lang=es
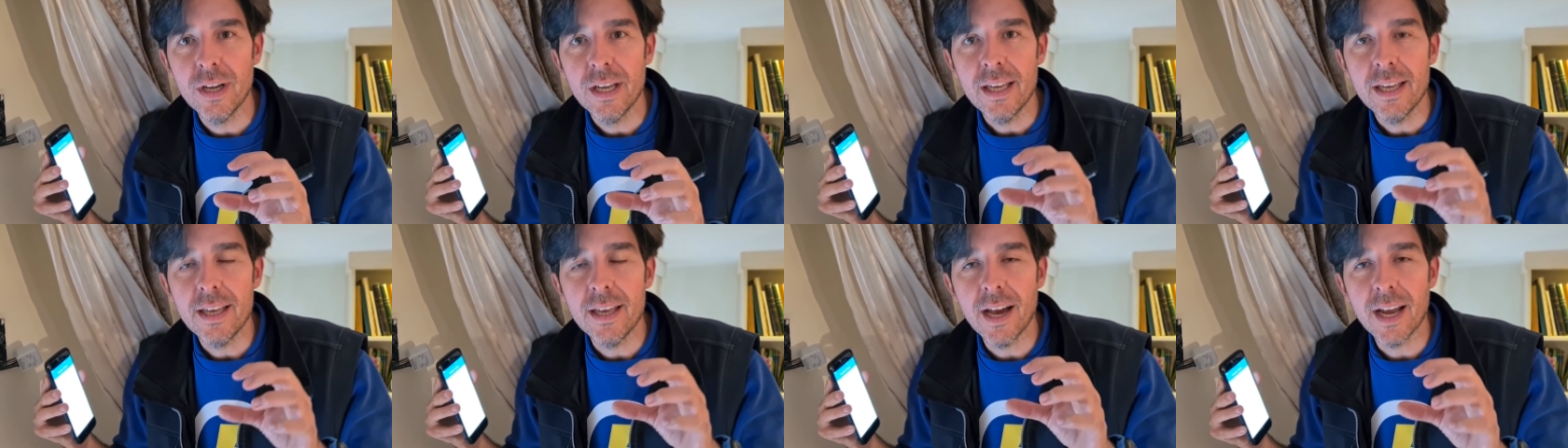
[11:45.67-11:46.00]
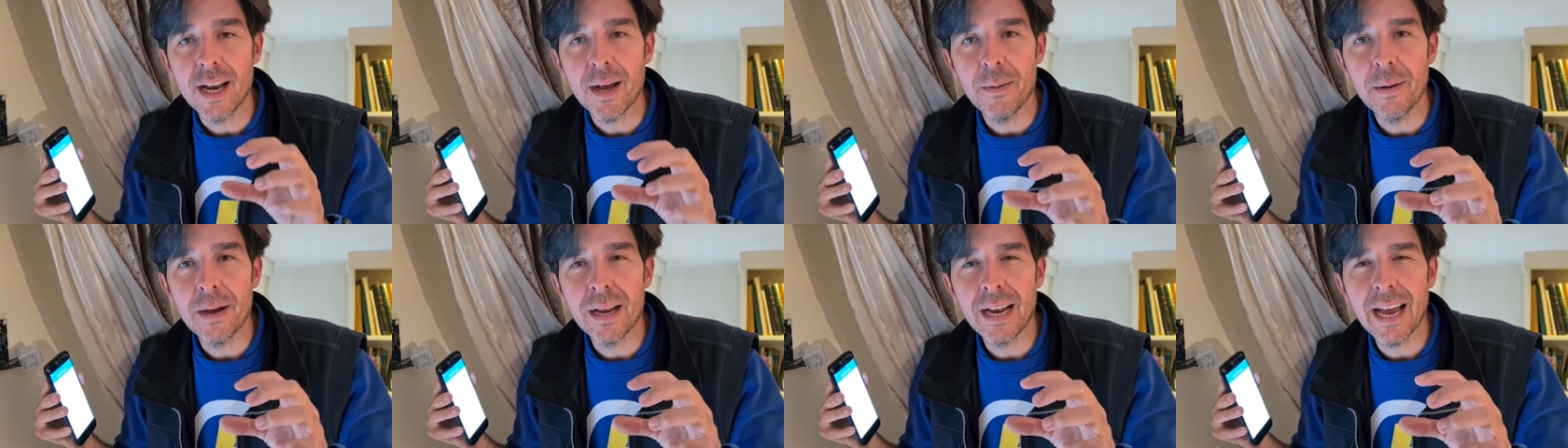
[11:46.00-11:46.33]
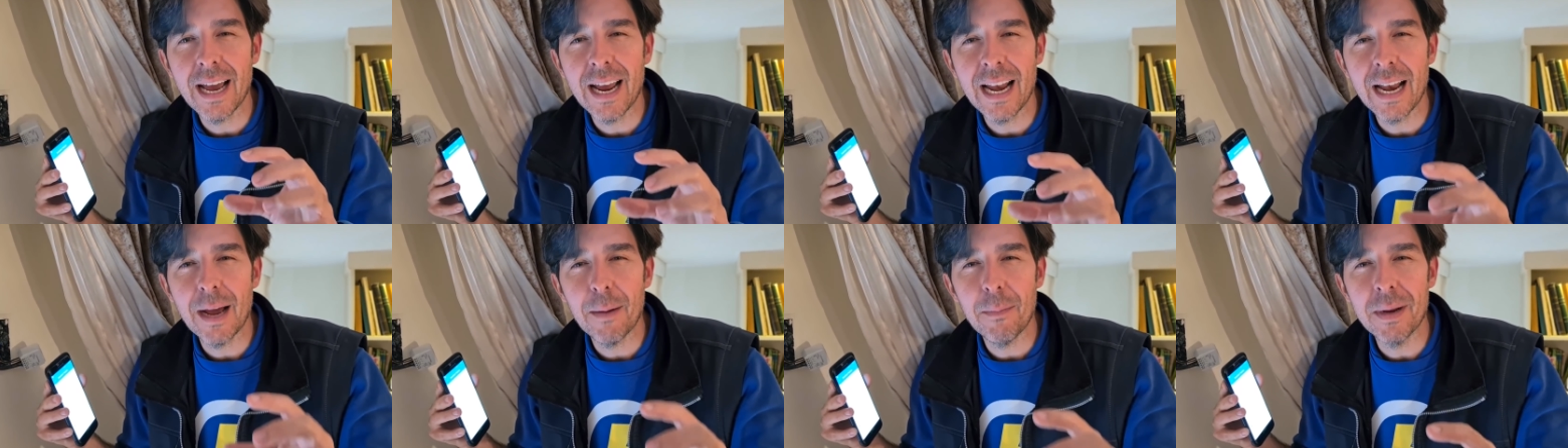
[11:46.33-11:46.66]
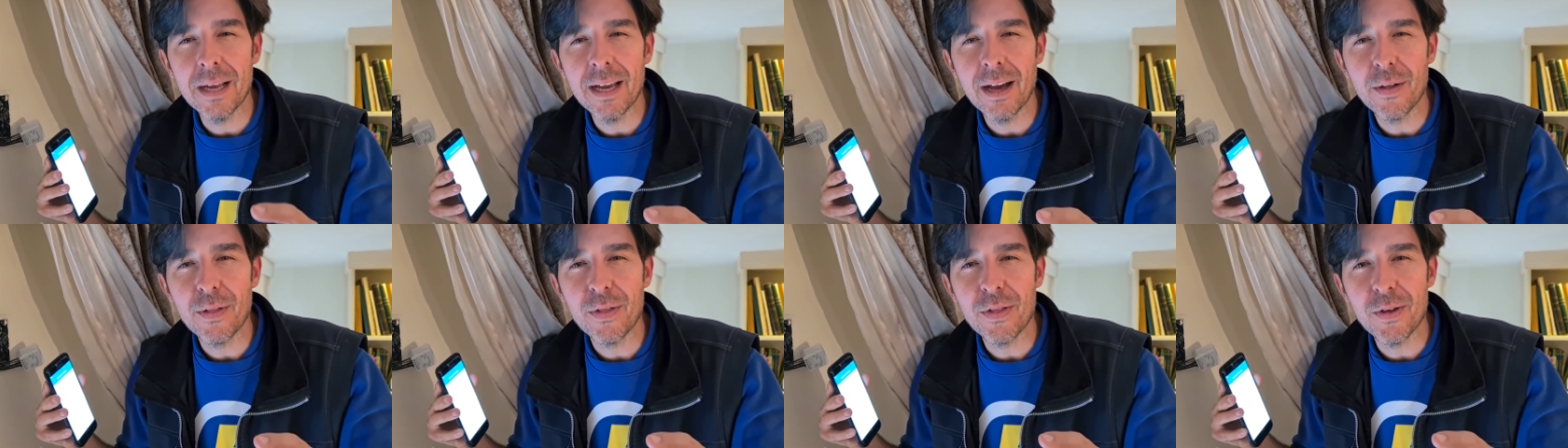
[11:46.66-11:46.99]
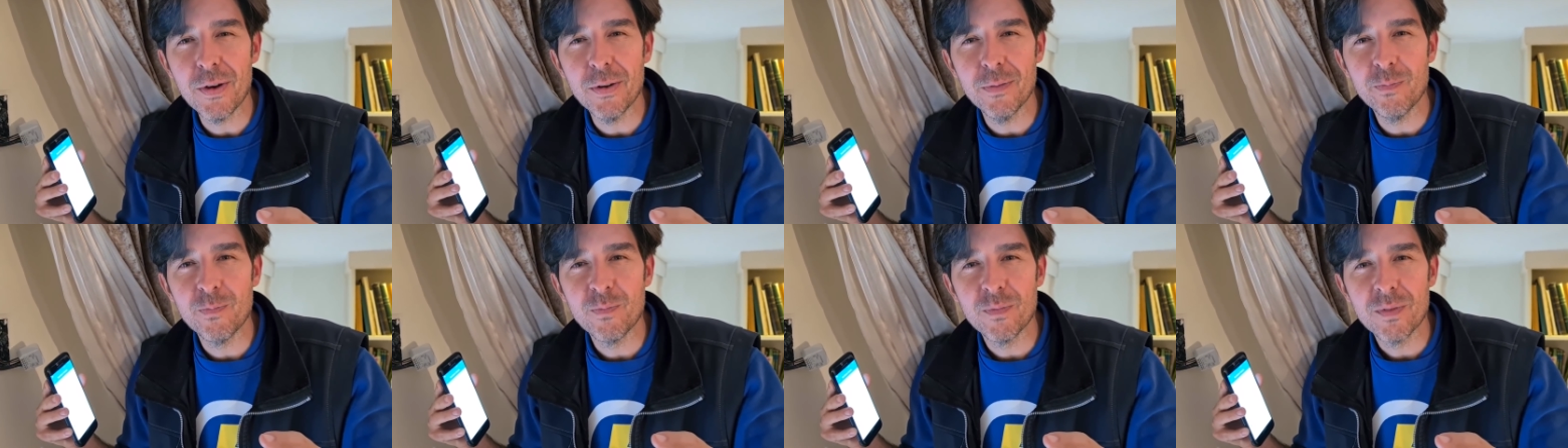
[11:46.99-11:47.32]
Y ahora verás en la
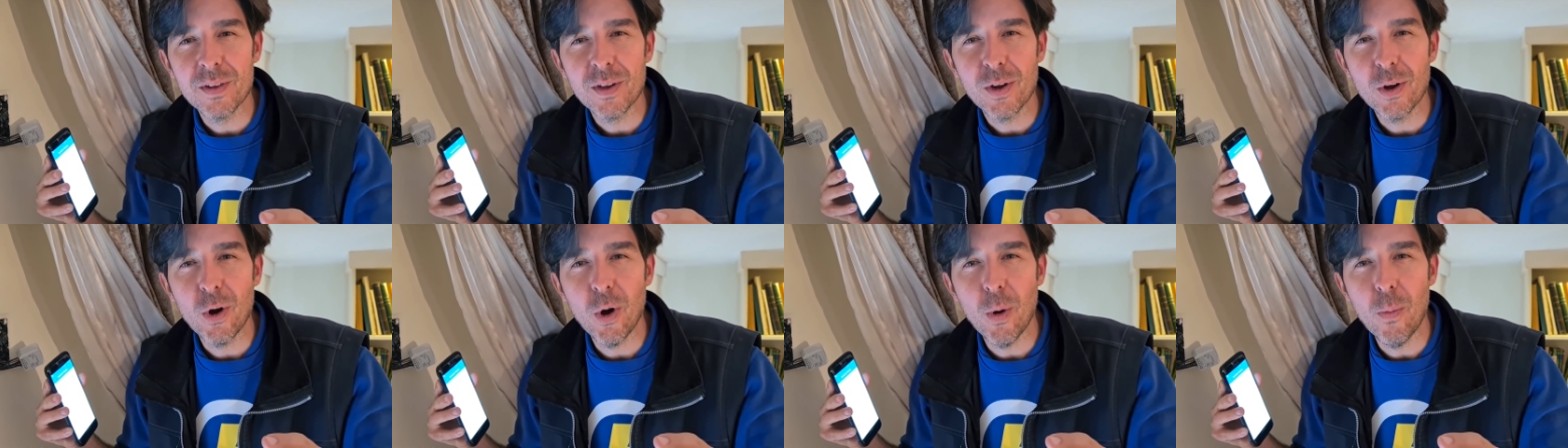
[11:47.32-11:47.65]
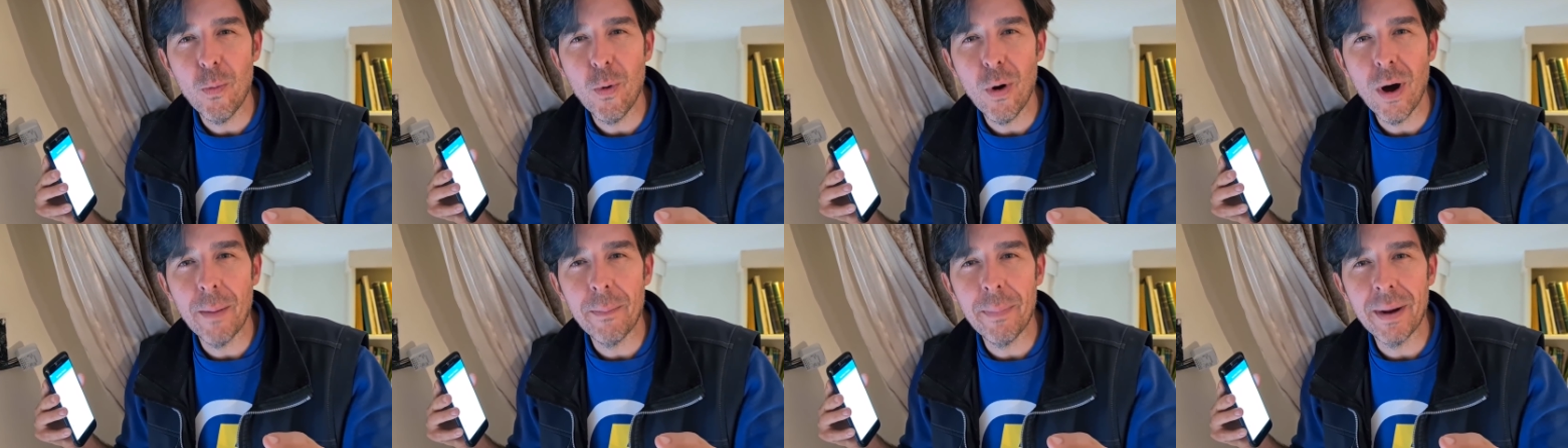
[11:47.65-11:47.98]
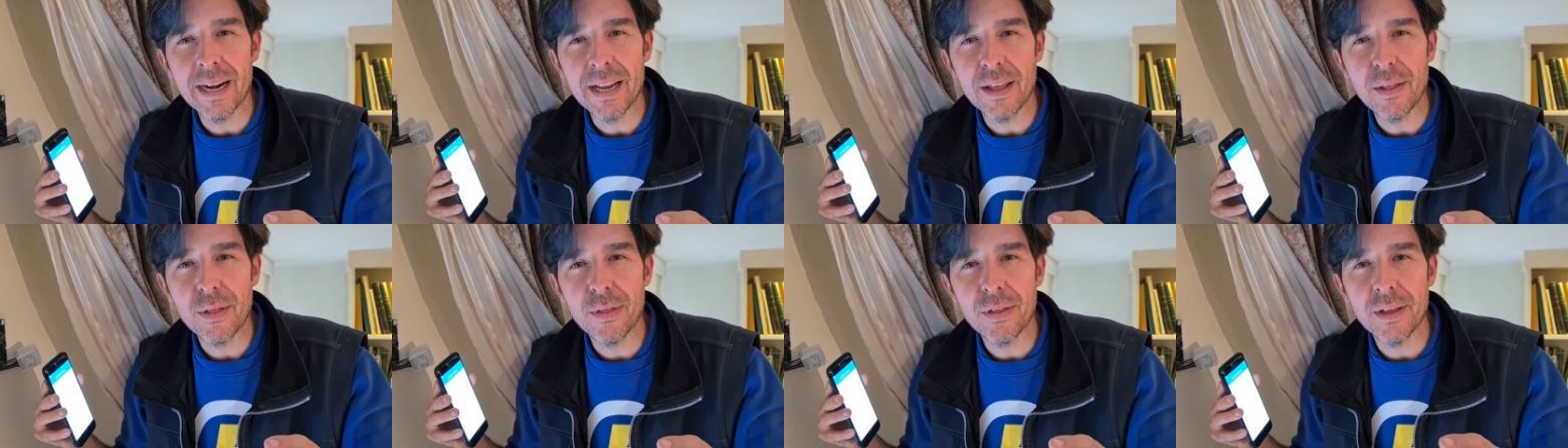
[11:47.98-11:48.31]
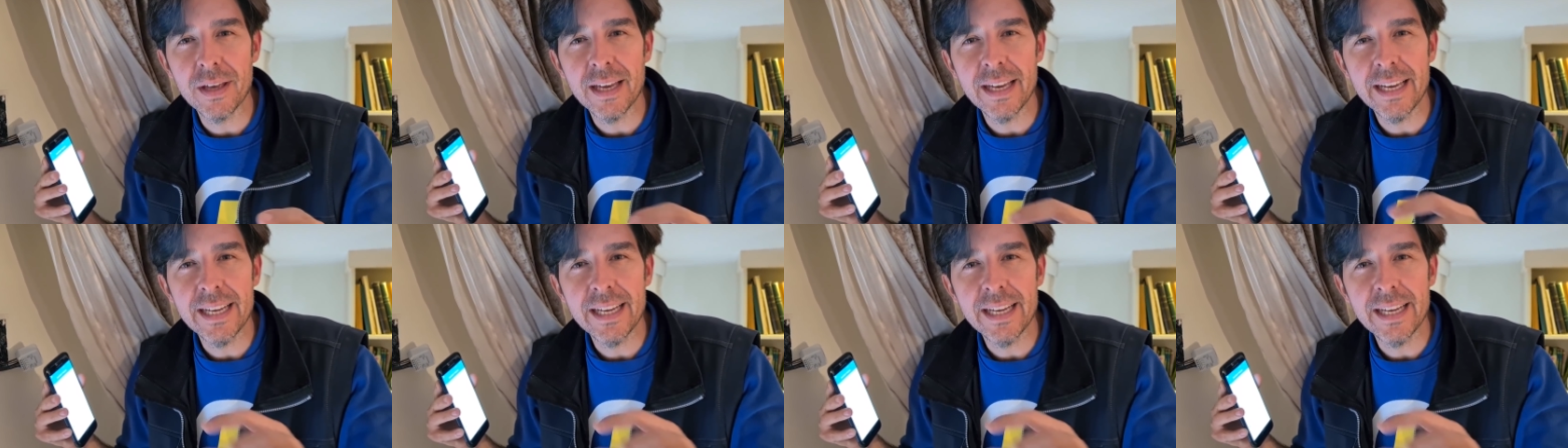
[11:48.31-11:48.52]
aplicación cómo aparece